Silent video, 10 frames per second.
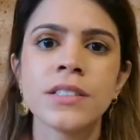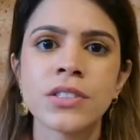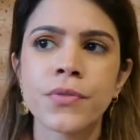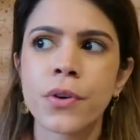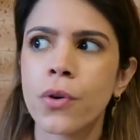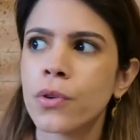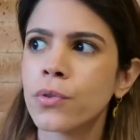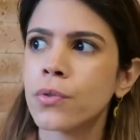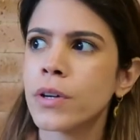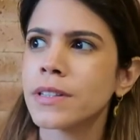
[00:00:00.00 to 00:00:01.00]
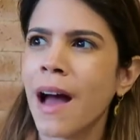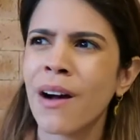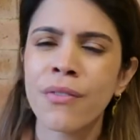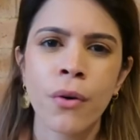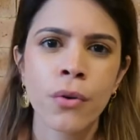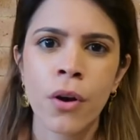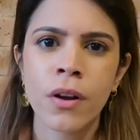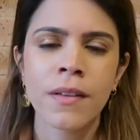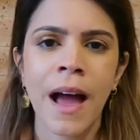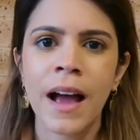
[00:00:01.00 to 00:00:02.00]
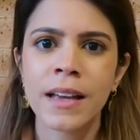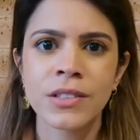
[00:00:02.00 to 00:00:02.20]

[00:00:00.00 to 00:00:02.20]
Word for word: a gente ficou no oitavo ou nono andar,